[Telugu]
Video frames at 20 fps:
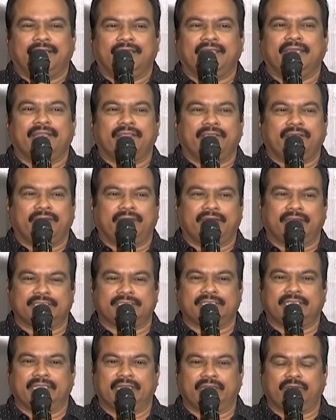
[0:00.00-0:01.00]
నేను
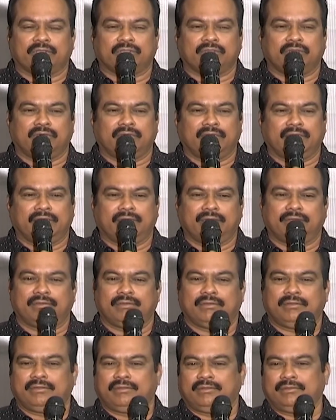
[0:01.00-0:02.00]
ఇండస్ట్రీకి వెళ్ళిన కొత్తలో నేను
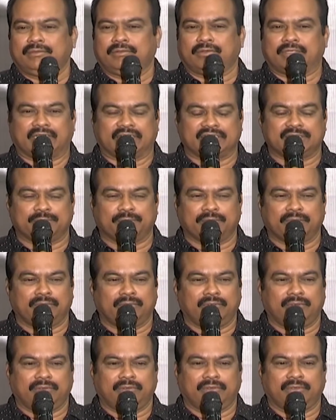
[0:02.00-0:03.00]
ట్రస్ట్
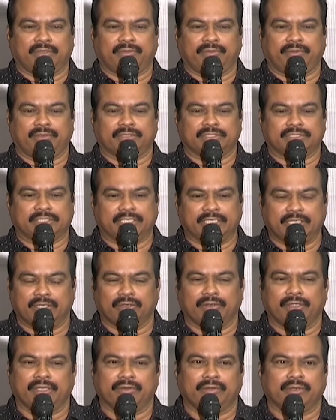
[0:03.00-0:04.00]
ఫోరం ఒక
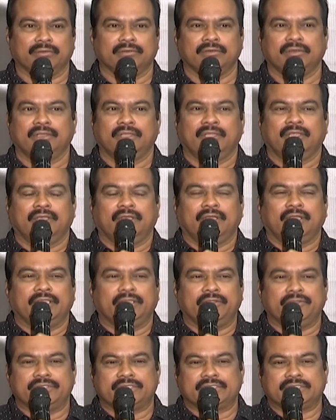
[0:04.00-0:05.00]
స్ట్రీట్లో ఉండేవాళ్ళం
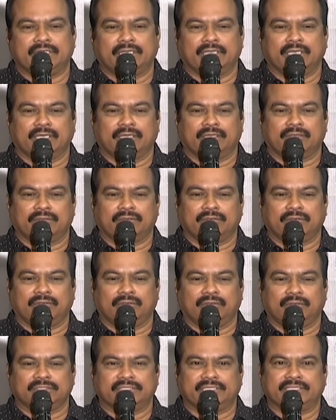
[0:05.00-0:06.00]
ఈవి సత్యనారాయణ గారు
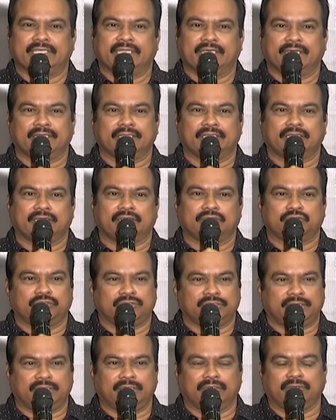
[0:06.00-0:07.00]
జంజాల గారి దగ్గర
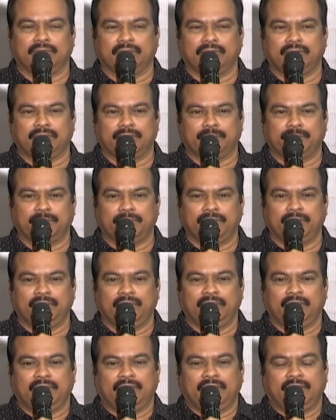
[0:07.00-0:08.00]
అసోసియేట్గా ఉండేవాడు అప్పుడు
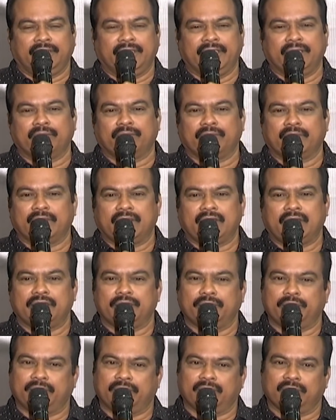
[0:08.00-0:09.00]
నేను కూడా ఆ
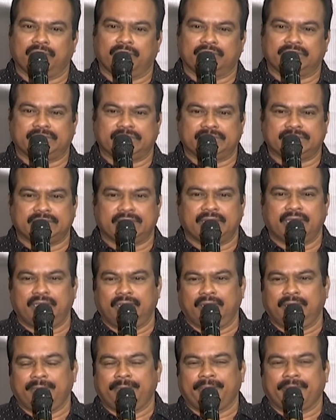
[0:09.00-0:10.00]
యూనిట్లో వర్క్ చేశా
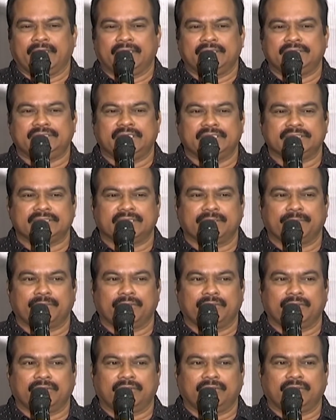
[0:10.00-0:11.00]

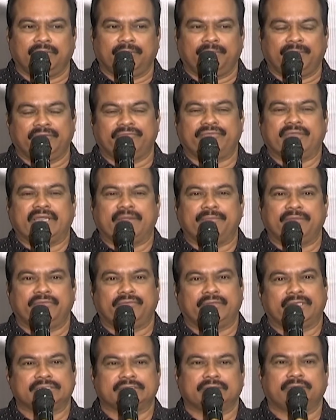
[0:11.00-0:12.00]
చేసినప్పుడు మేము ఫ్యామిలీ
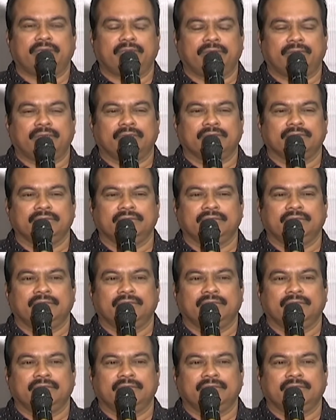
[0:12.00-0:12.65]
ఫ్రెండ్స్గా ఉండేవాళ్ళం